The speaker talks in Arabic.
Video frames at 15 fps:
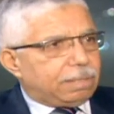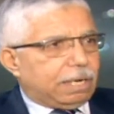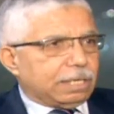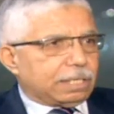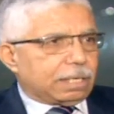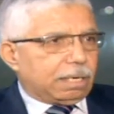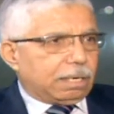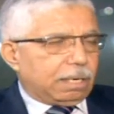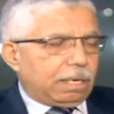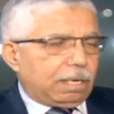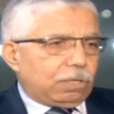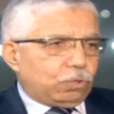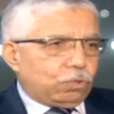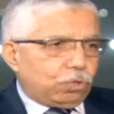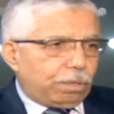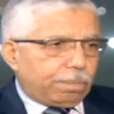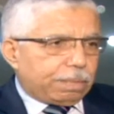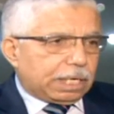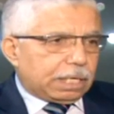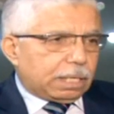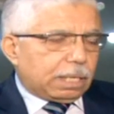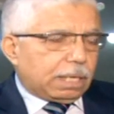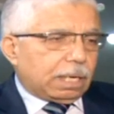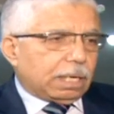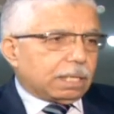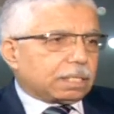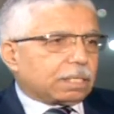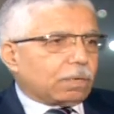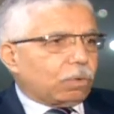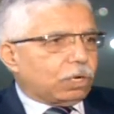وحصل نوع من
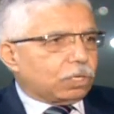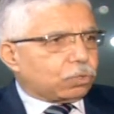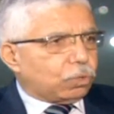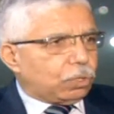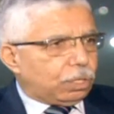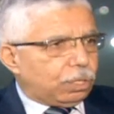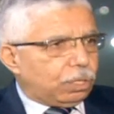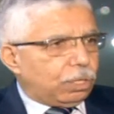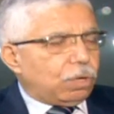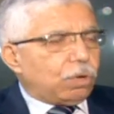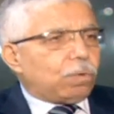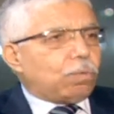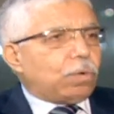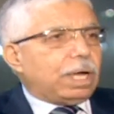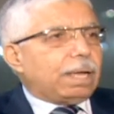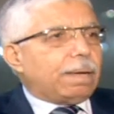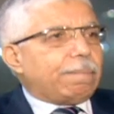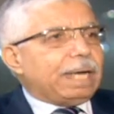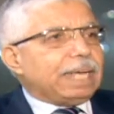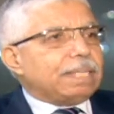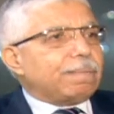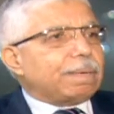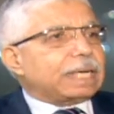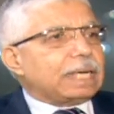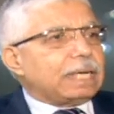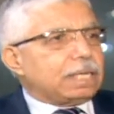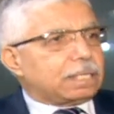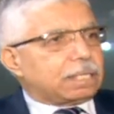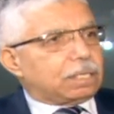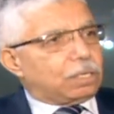التواطؤ وبعد ما
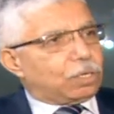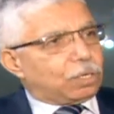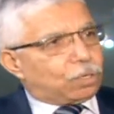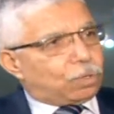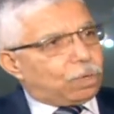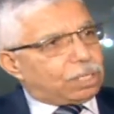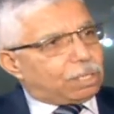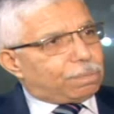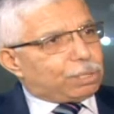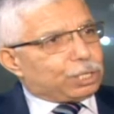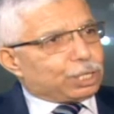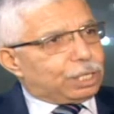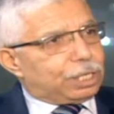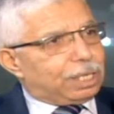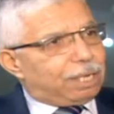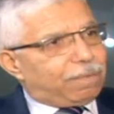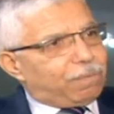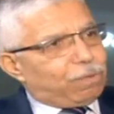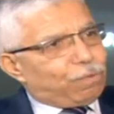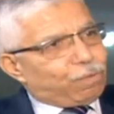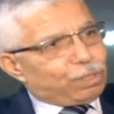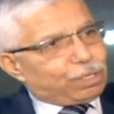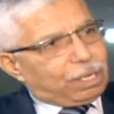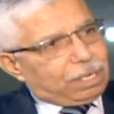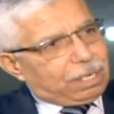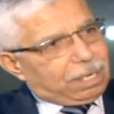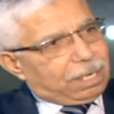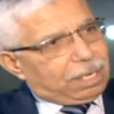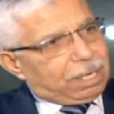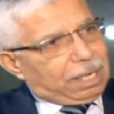كانت القوات المصريه في
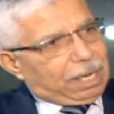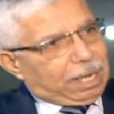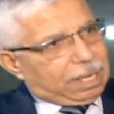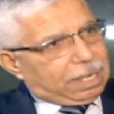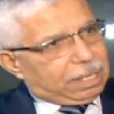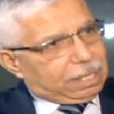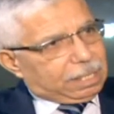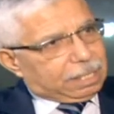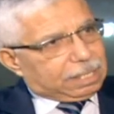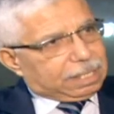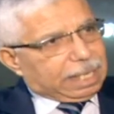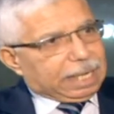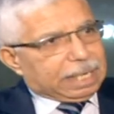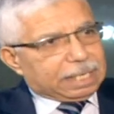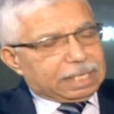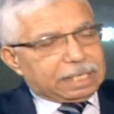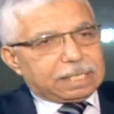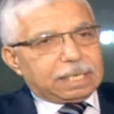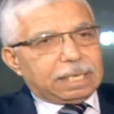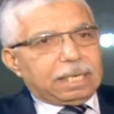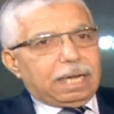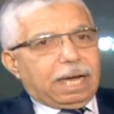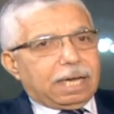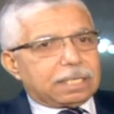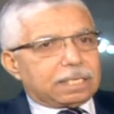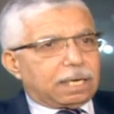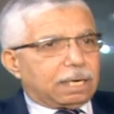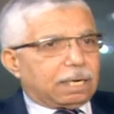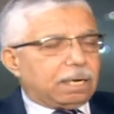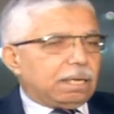طريقها الى التحرير
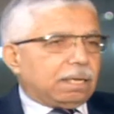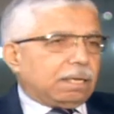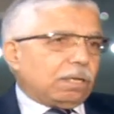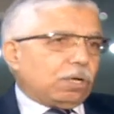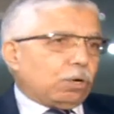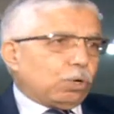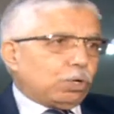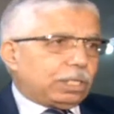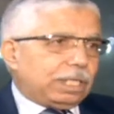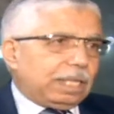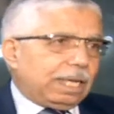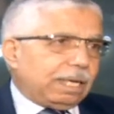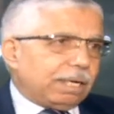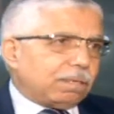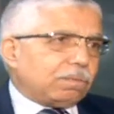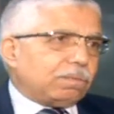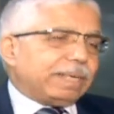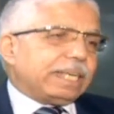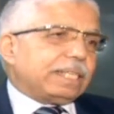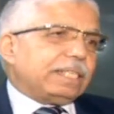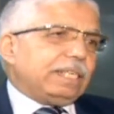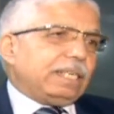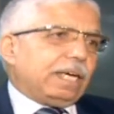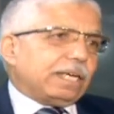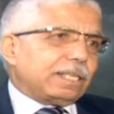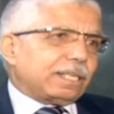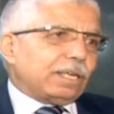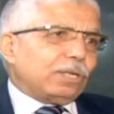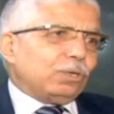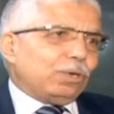حصل هدنه وبعدين
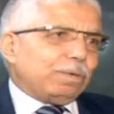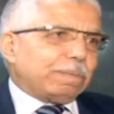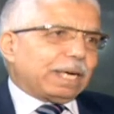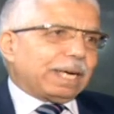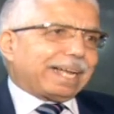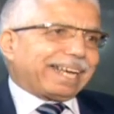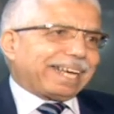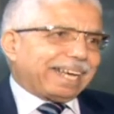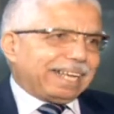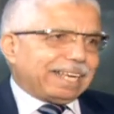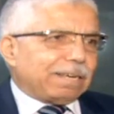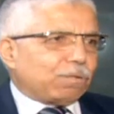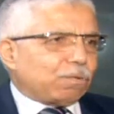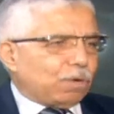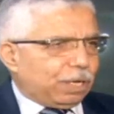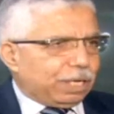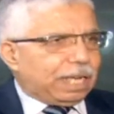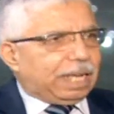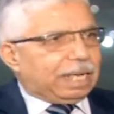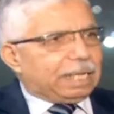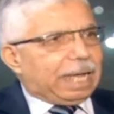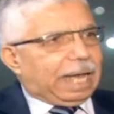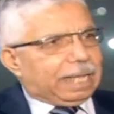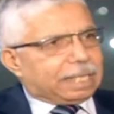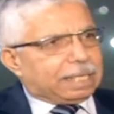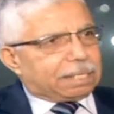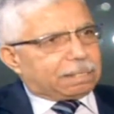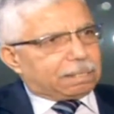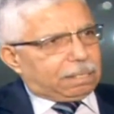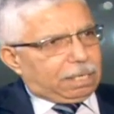حصل نوع من الخيانه يعني
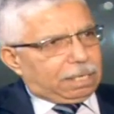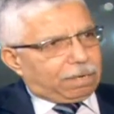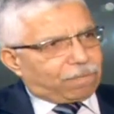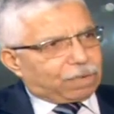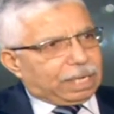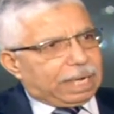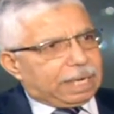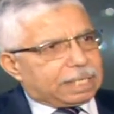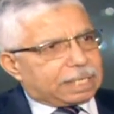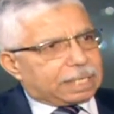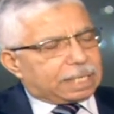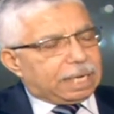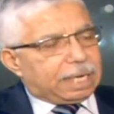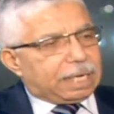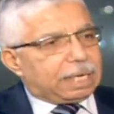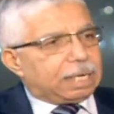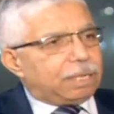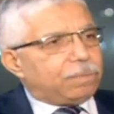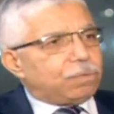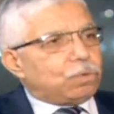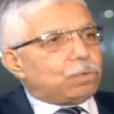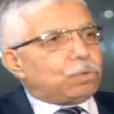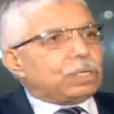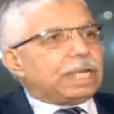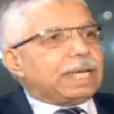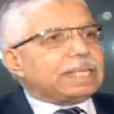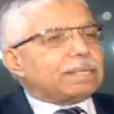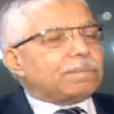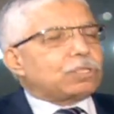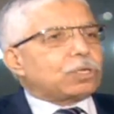احداث احنا في غنى عن ذكرها
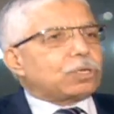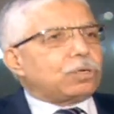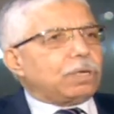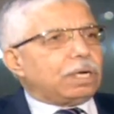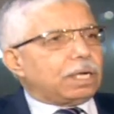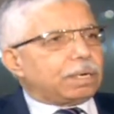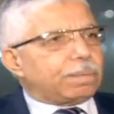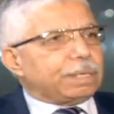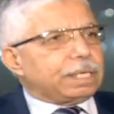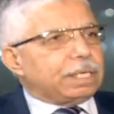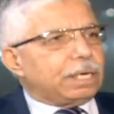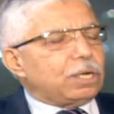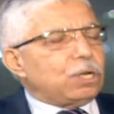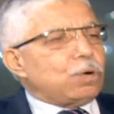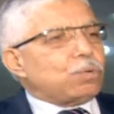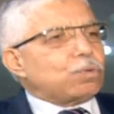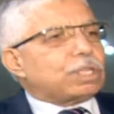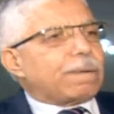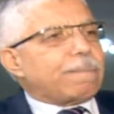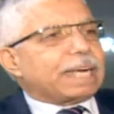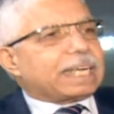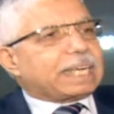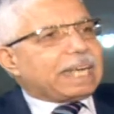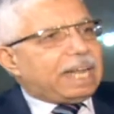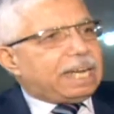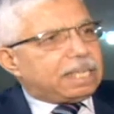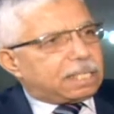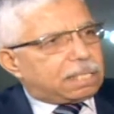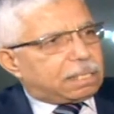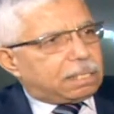وانهزمت القوى العربيه
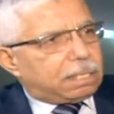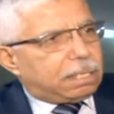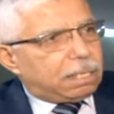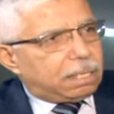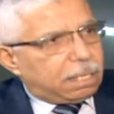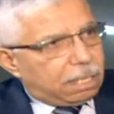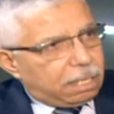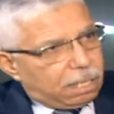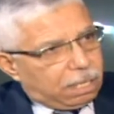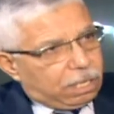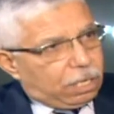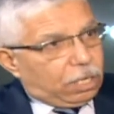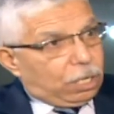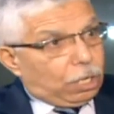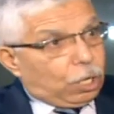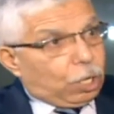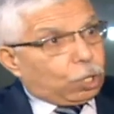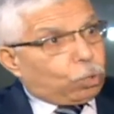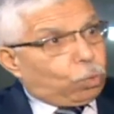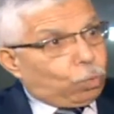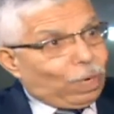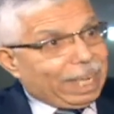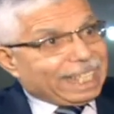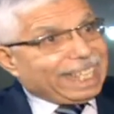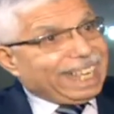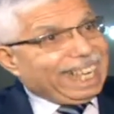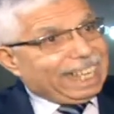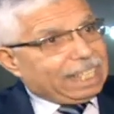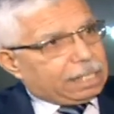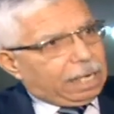وتمكنت قوات
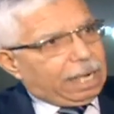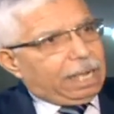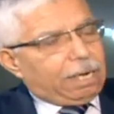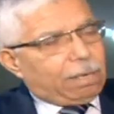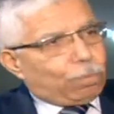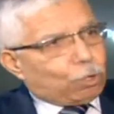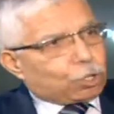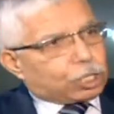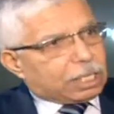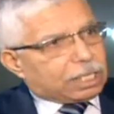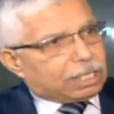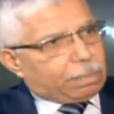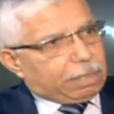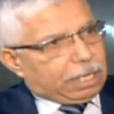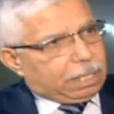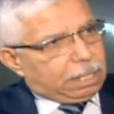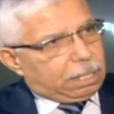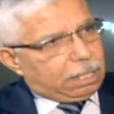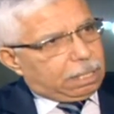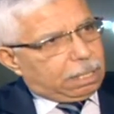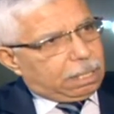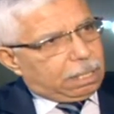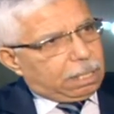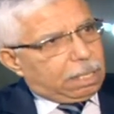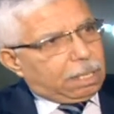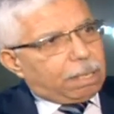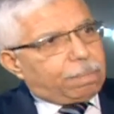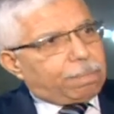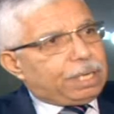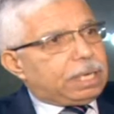الاحتلال المغتصبه
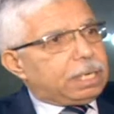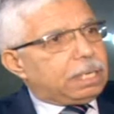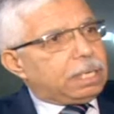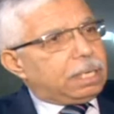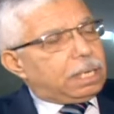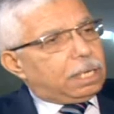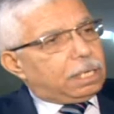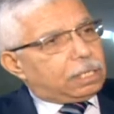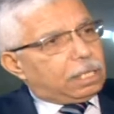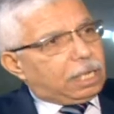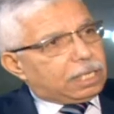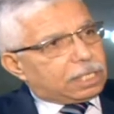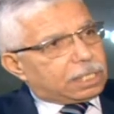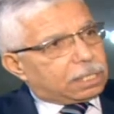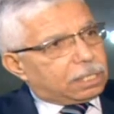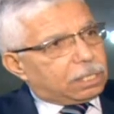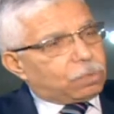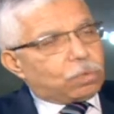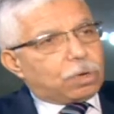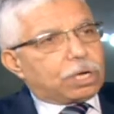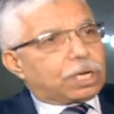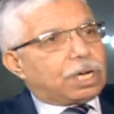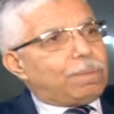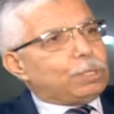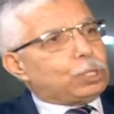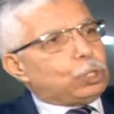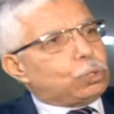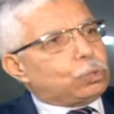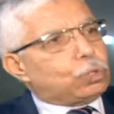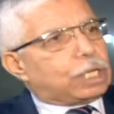من النصر واقامه
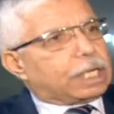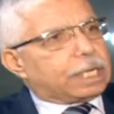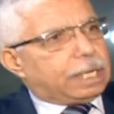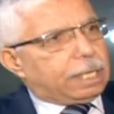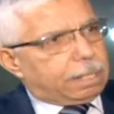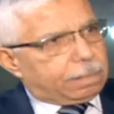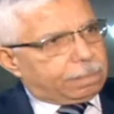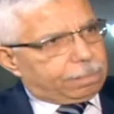حدود ليها